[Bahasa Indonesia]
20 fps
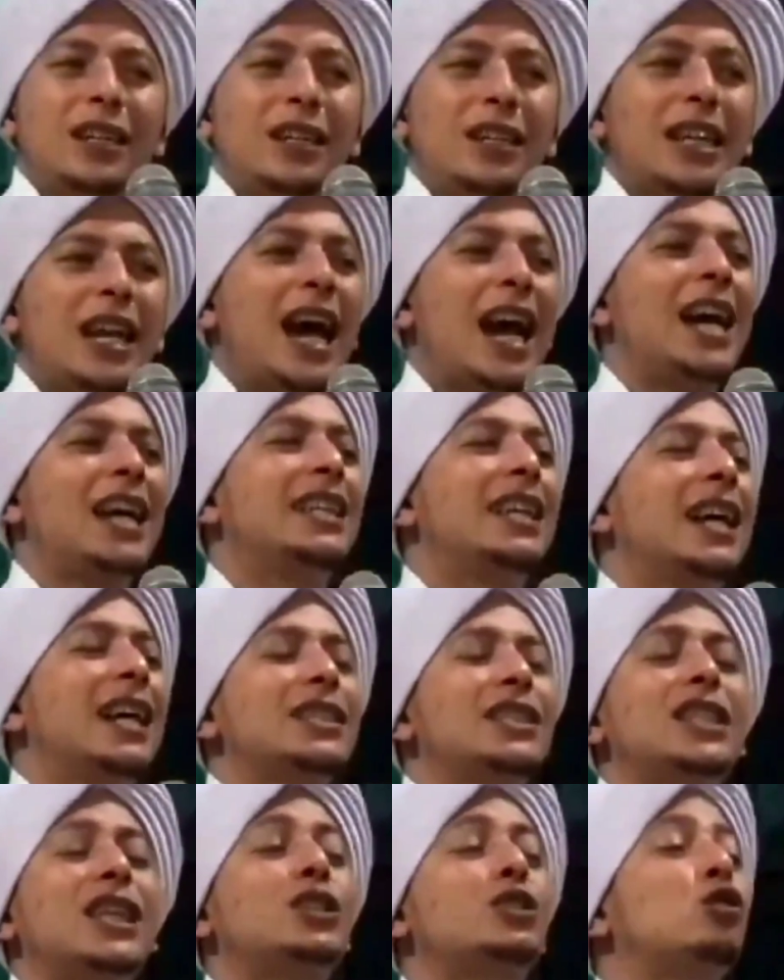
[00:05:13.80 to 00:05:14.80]
Gak ada.
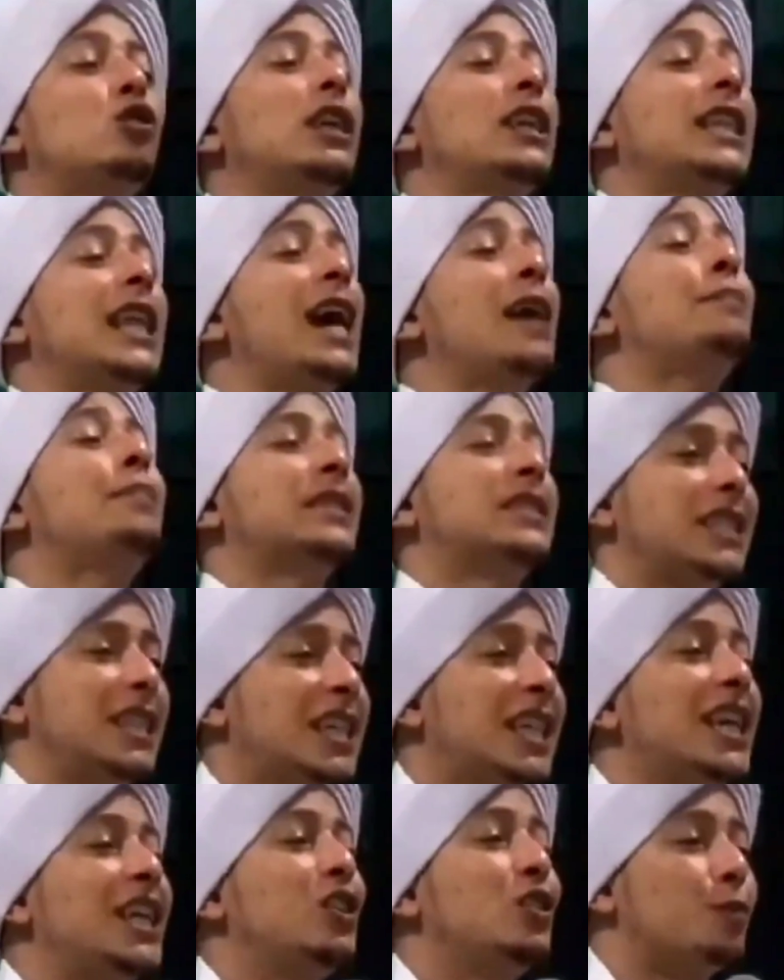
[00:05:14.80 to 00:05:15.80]
Sesulit apa sih
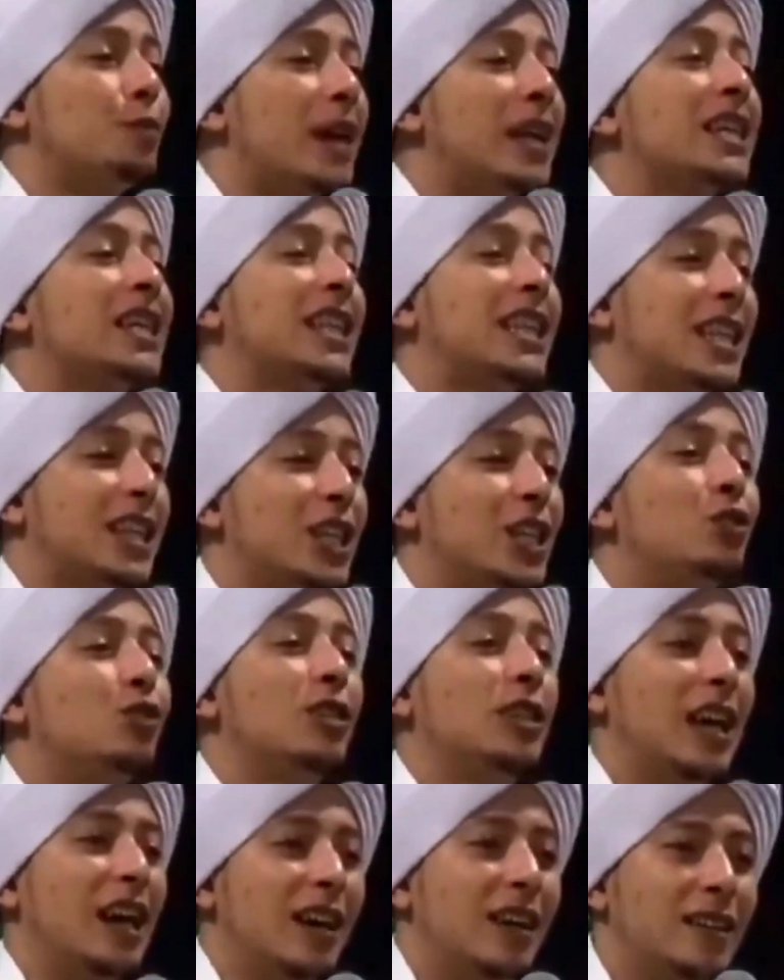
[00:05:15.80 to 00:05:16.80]
kehidupan kita di
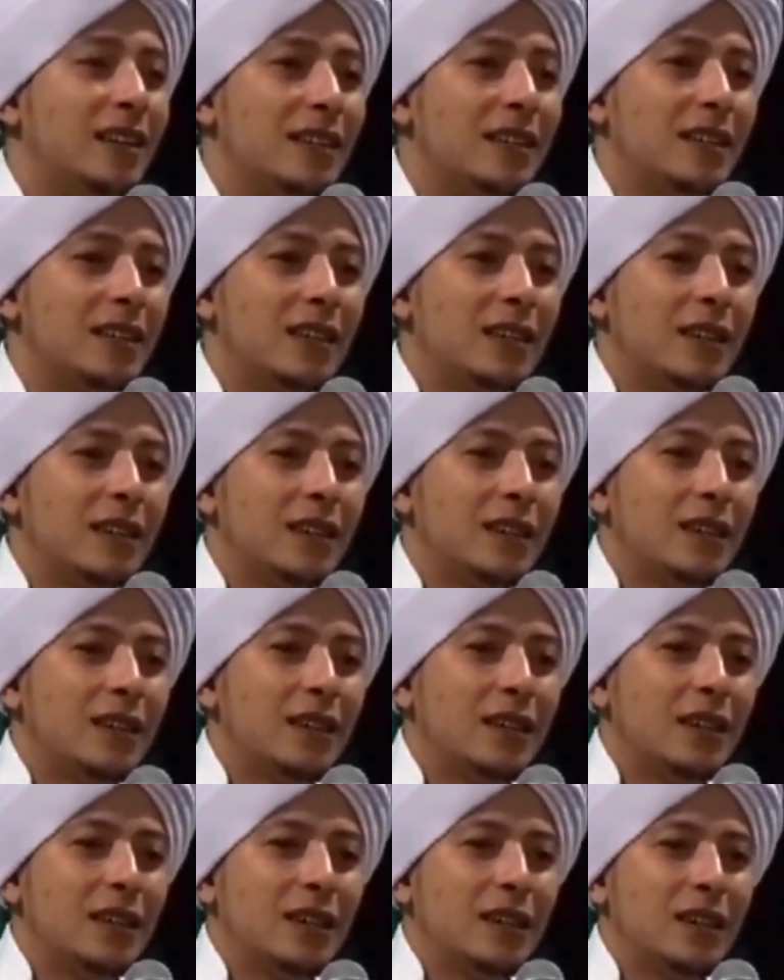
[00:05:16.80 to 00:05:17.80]
dunia?
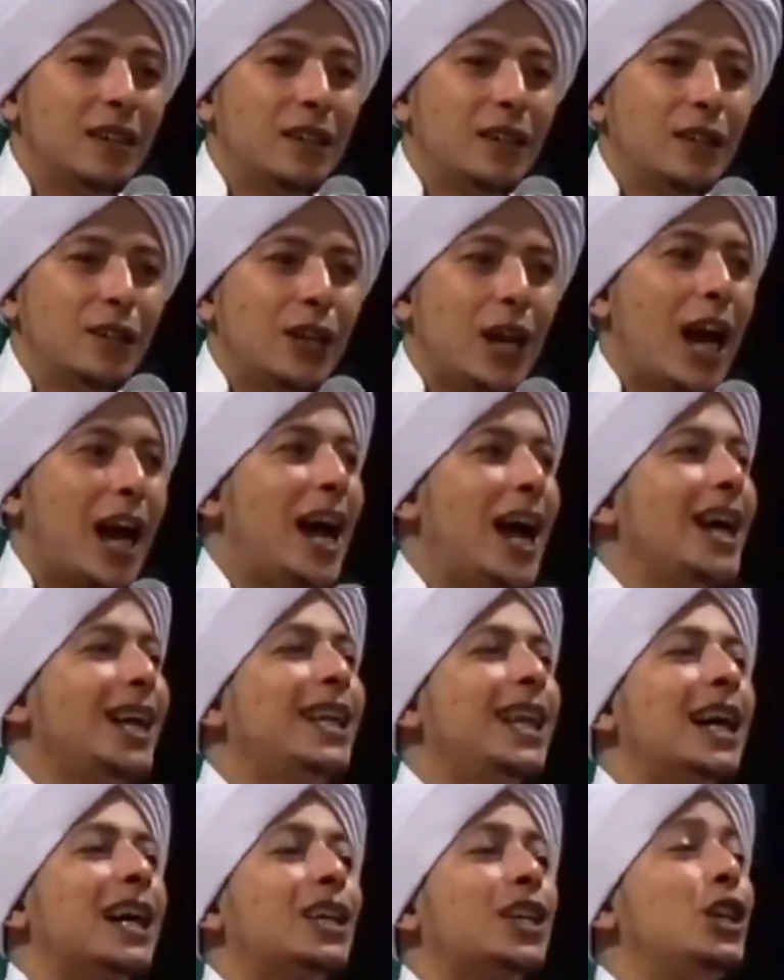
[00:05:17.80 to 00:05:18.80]
Gak
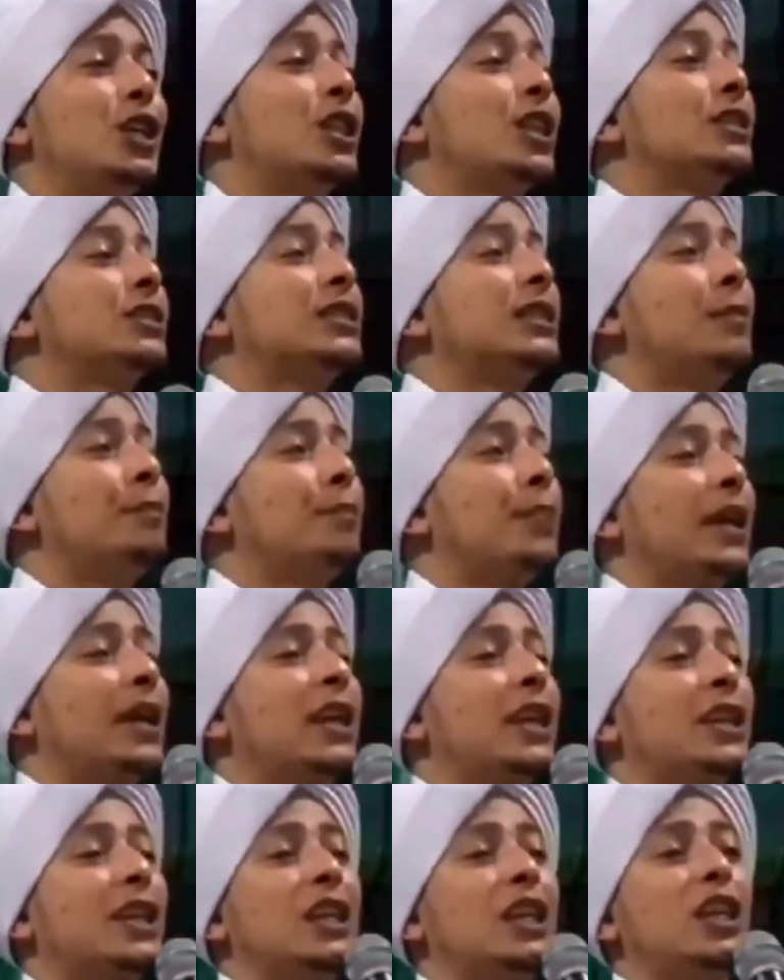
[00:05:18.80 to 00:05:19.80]
ada. Sampai
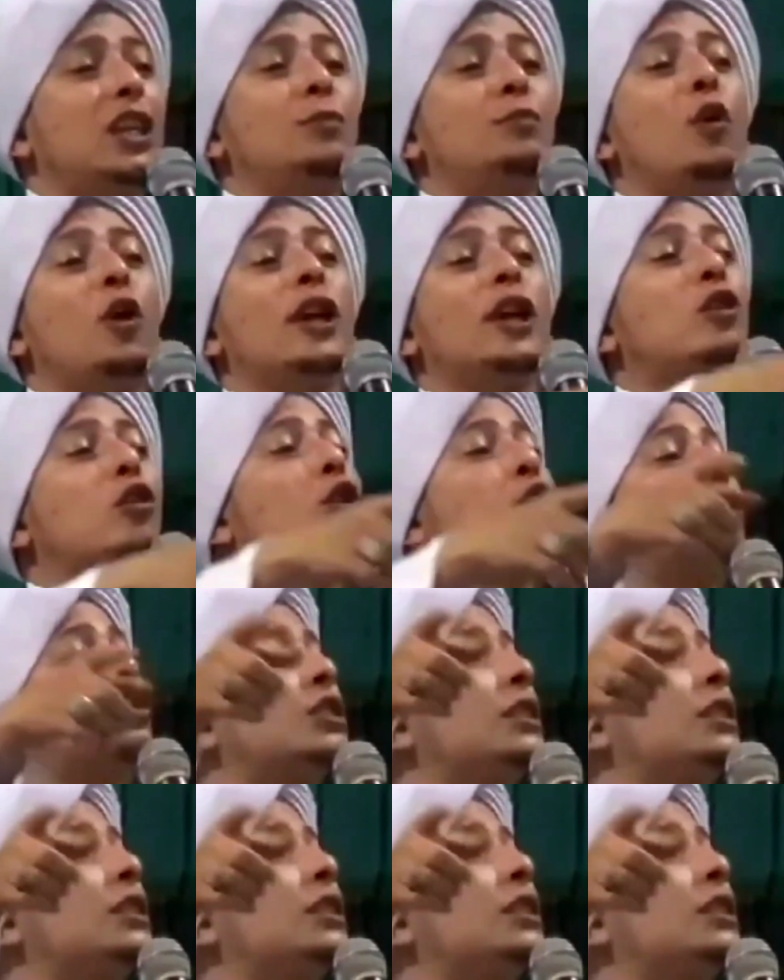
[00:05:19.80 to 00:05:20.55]
kita ini diboykot